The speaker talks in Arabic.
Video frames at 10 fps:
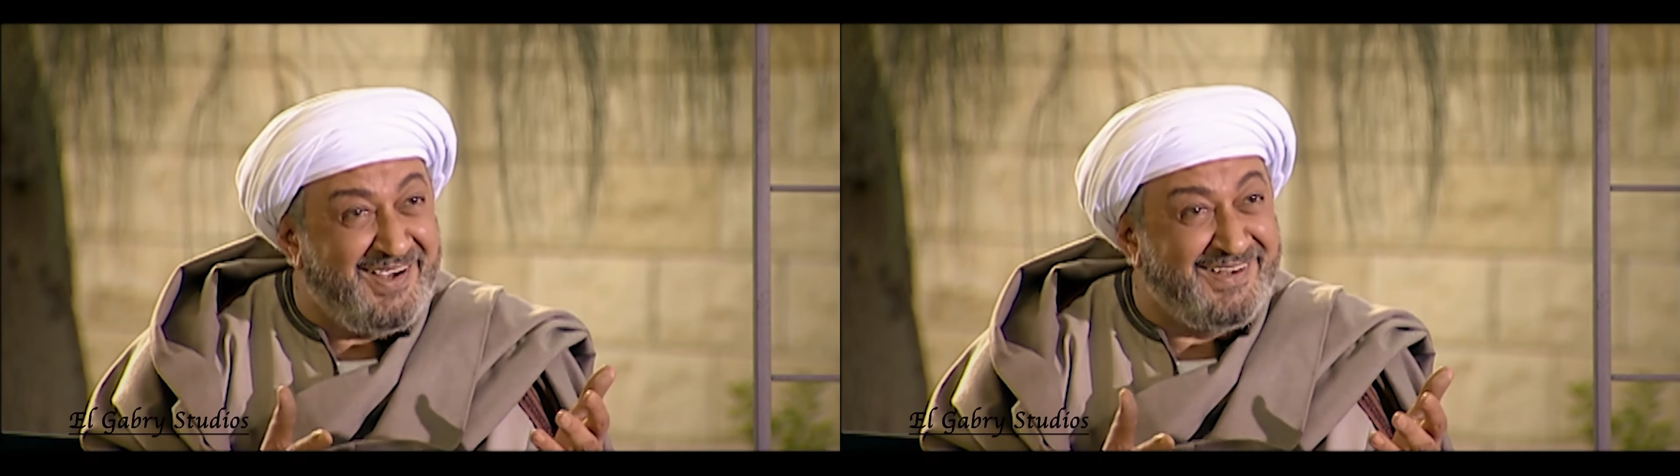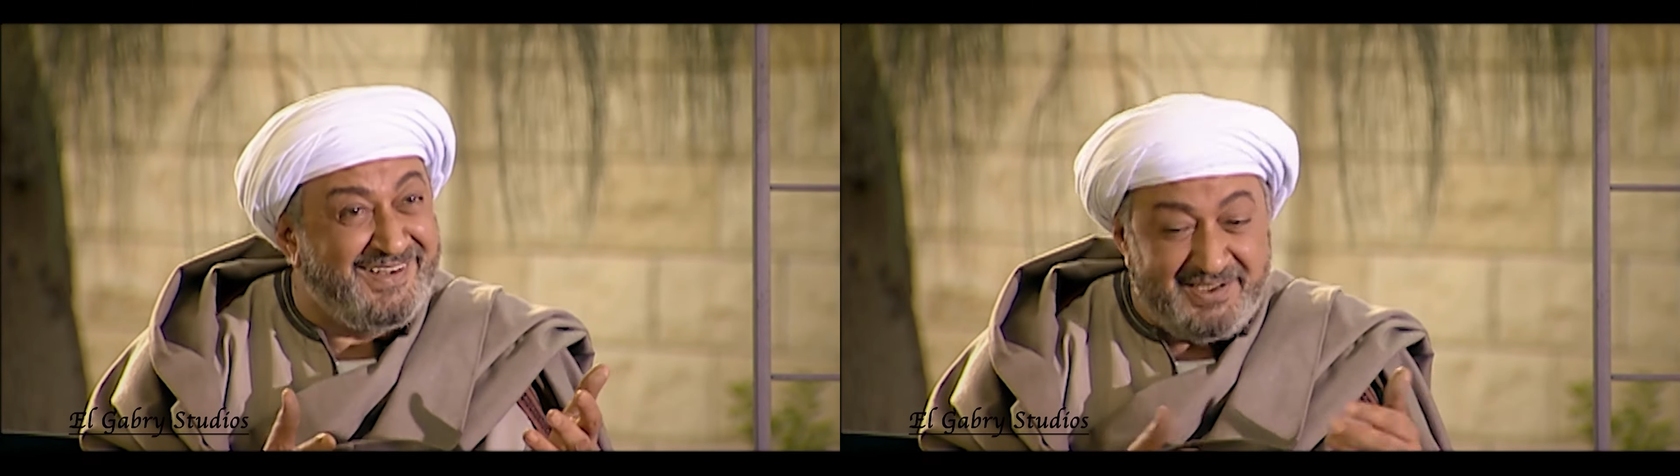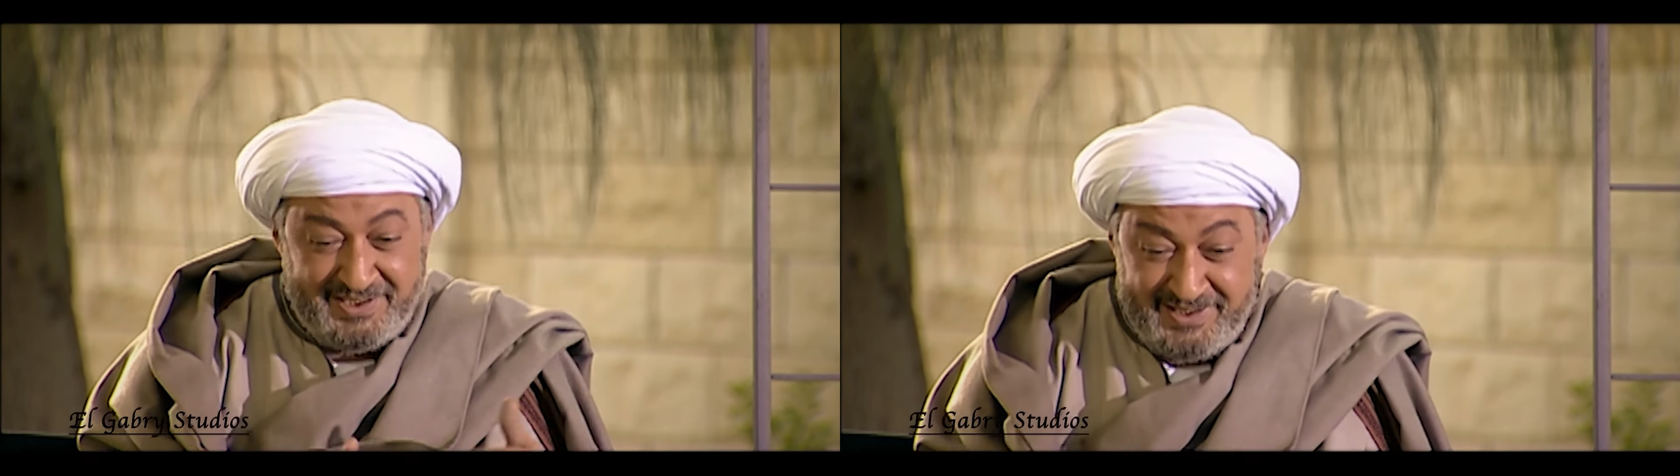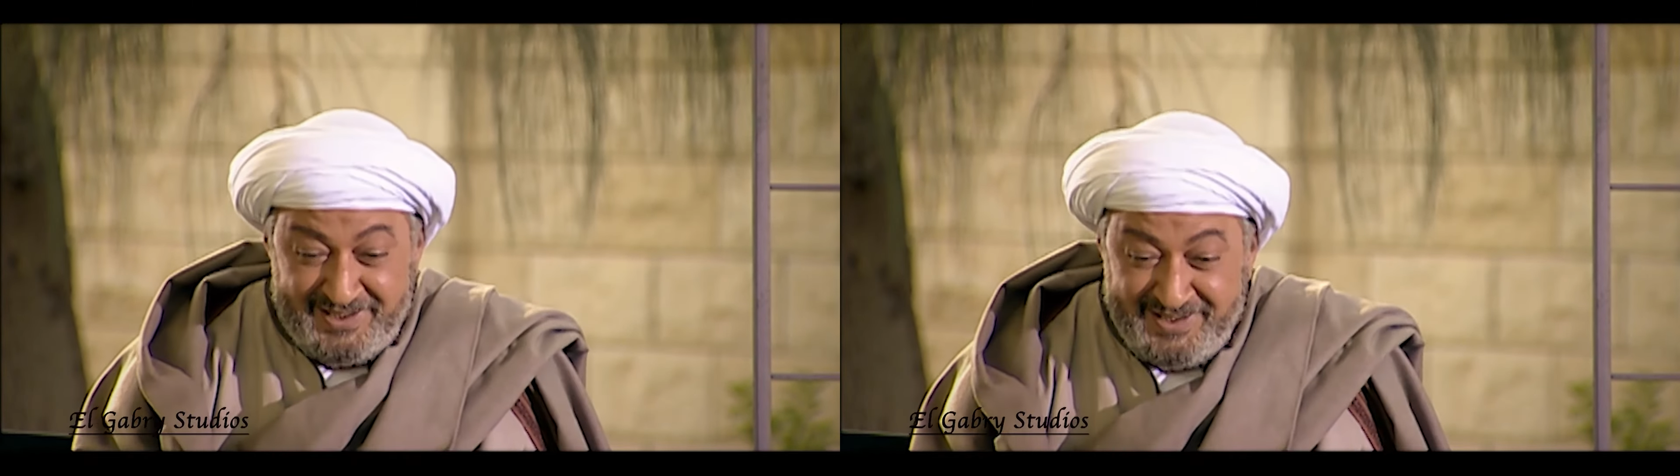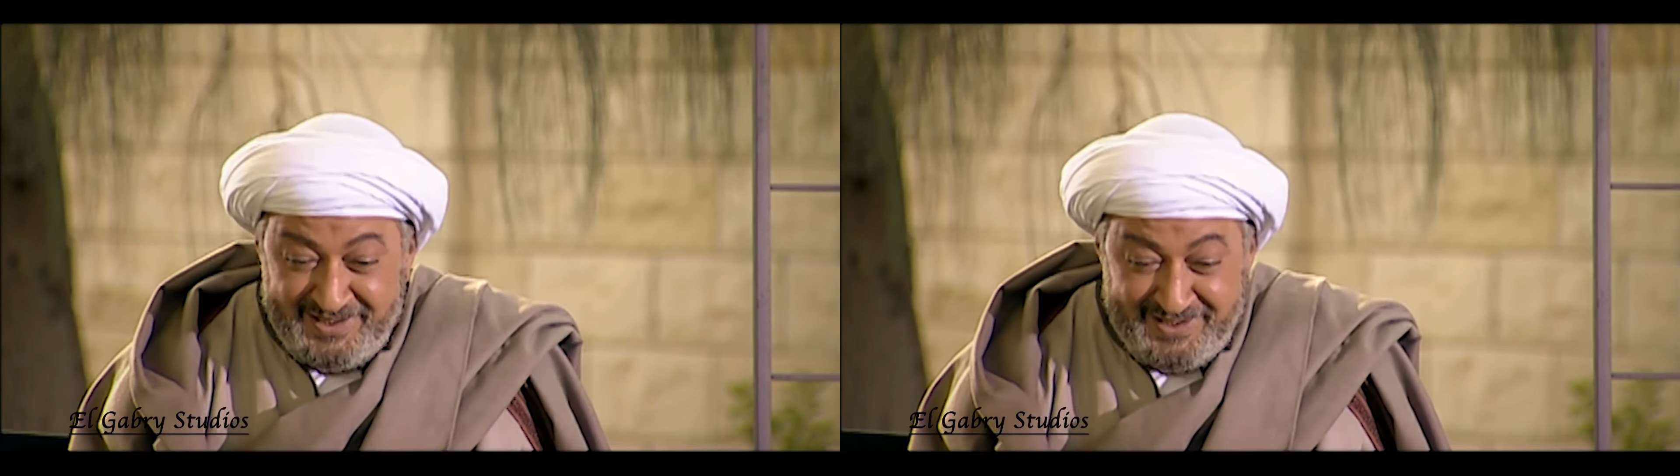يعني
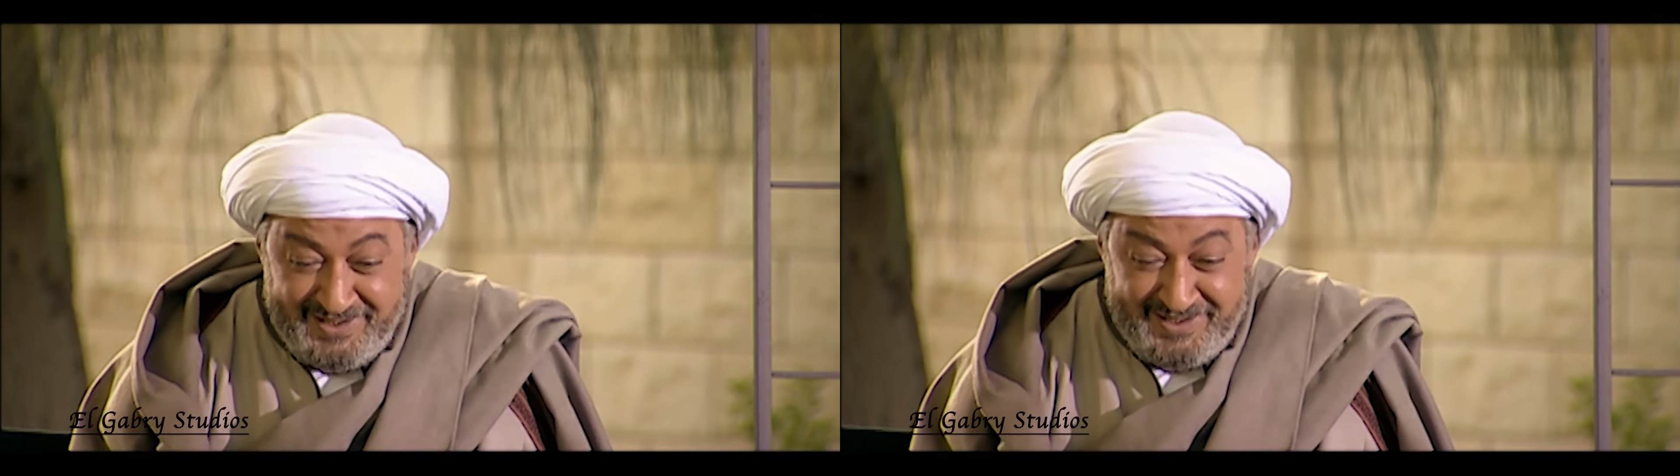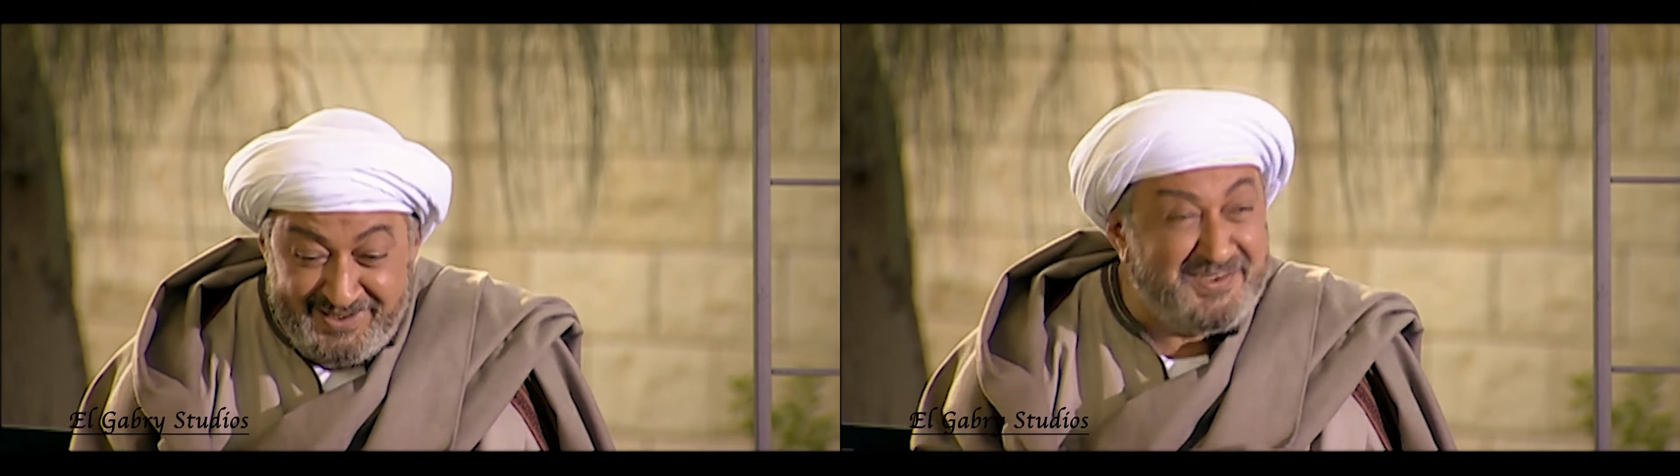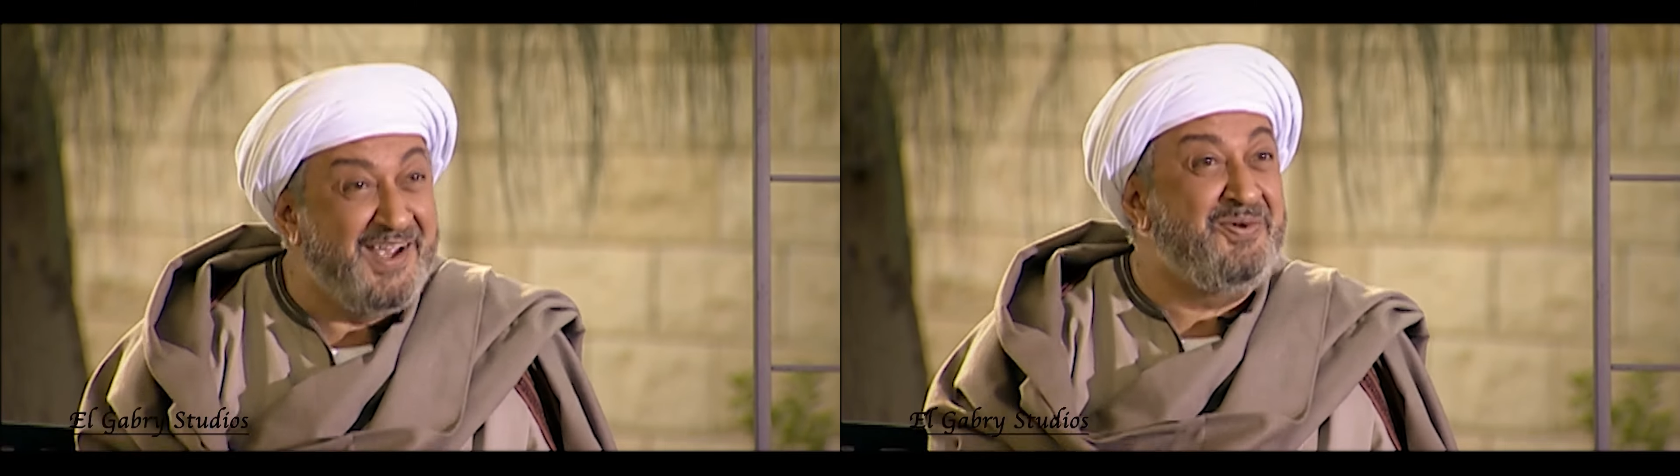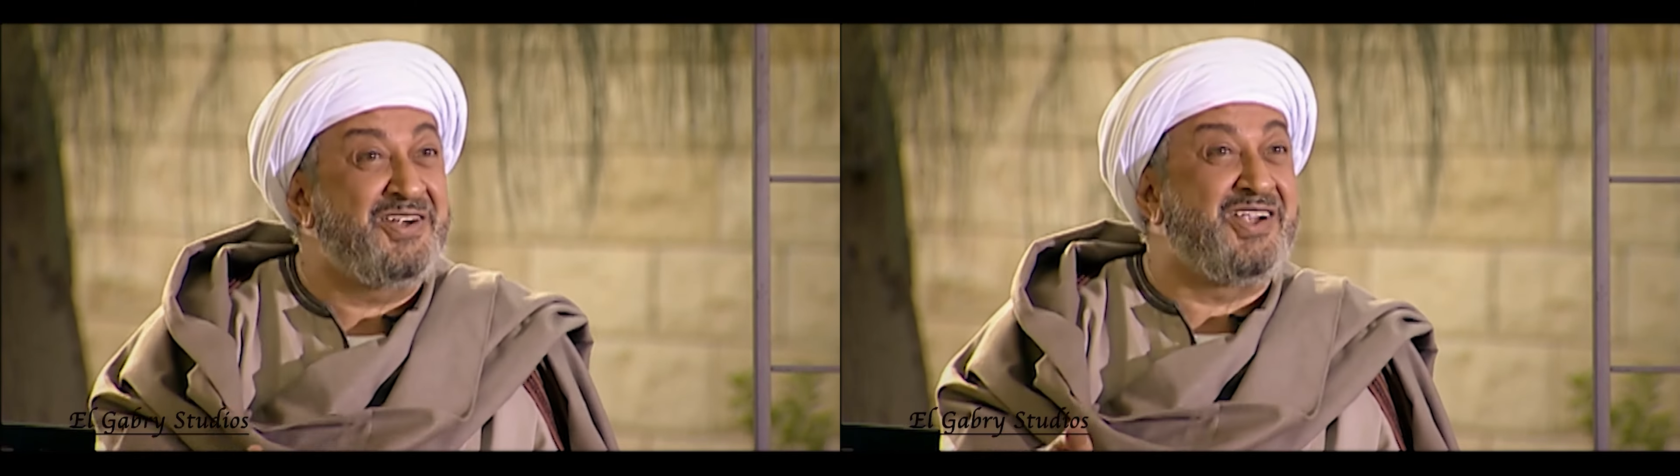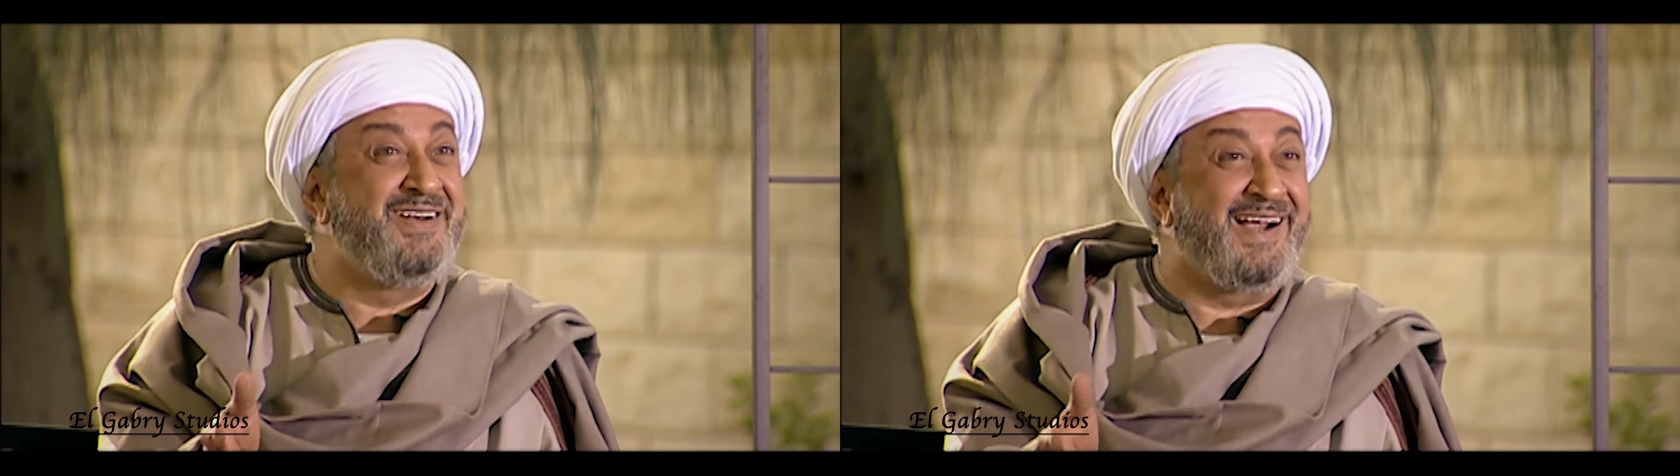
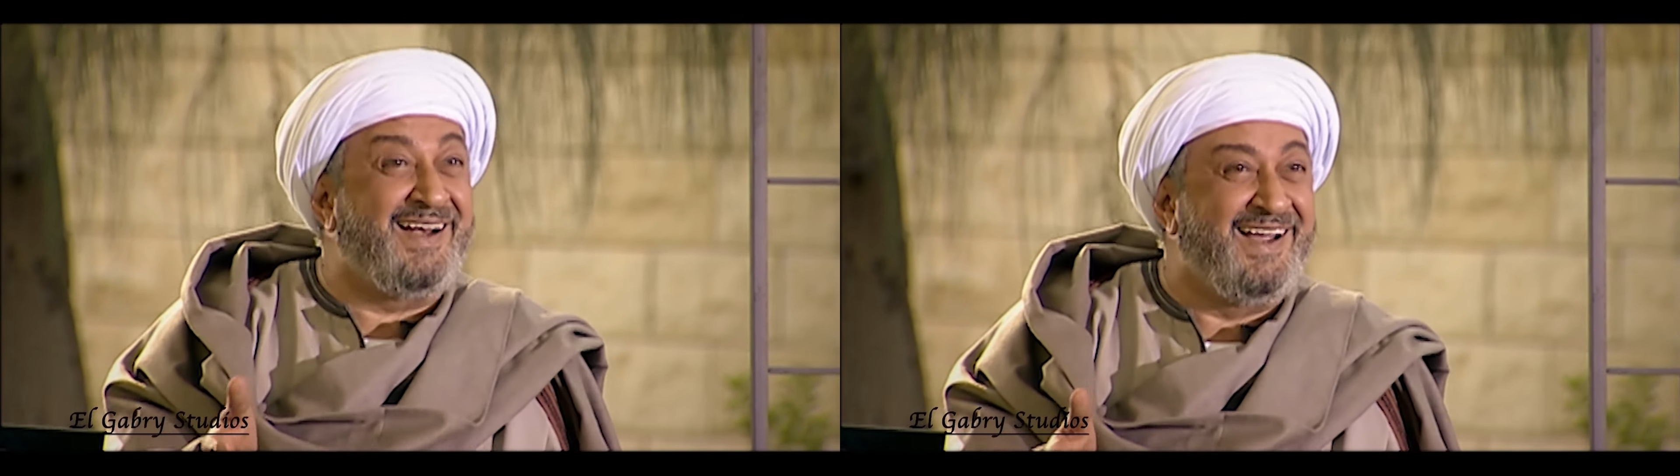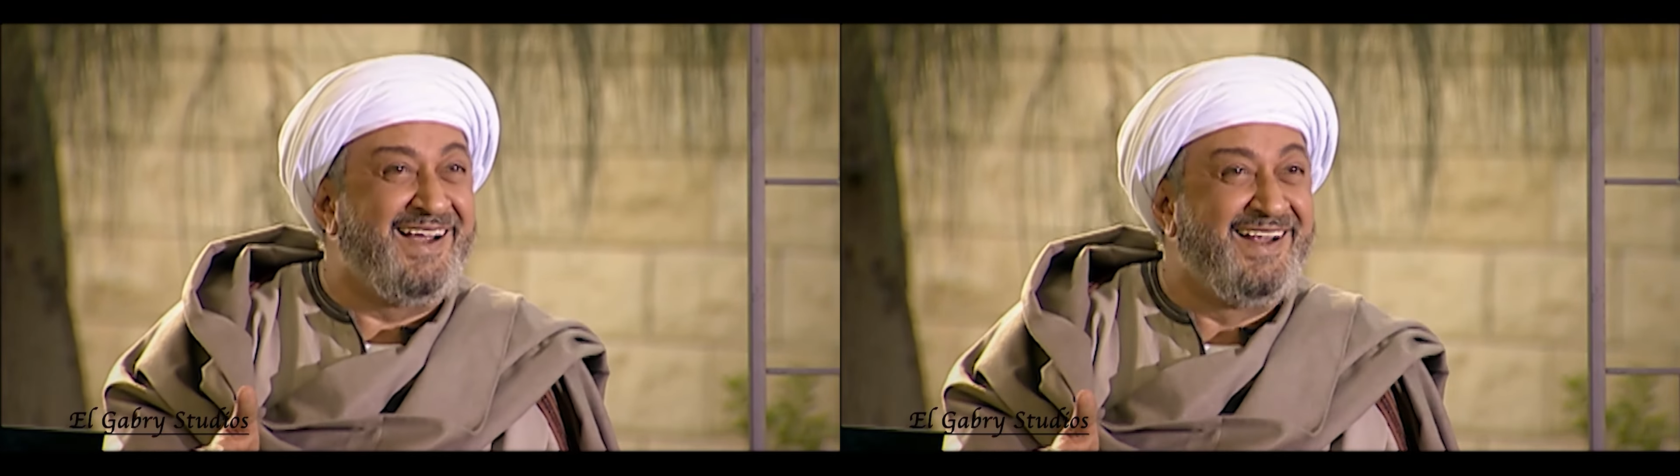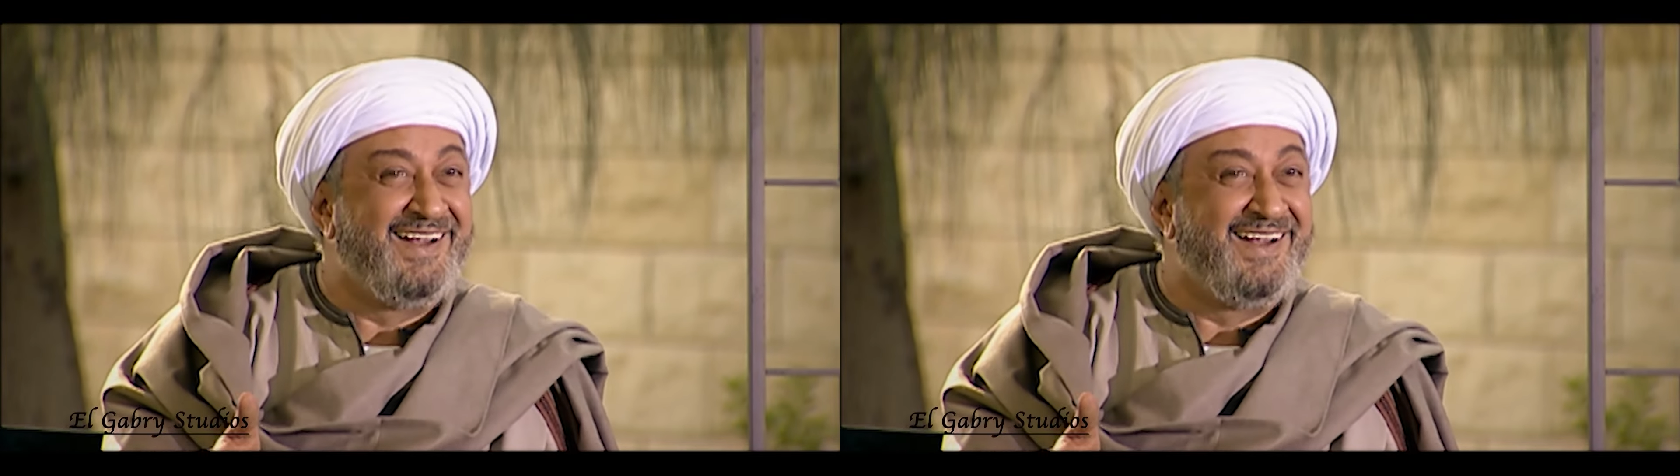22 نقله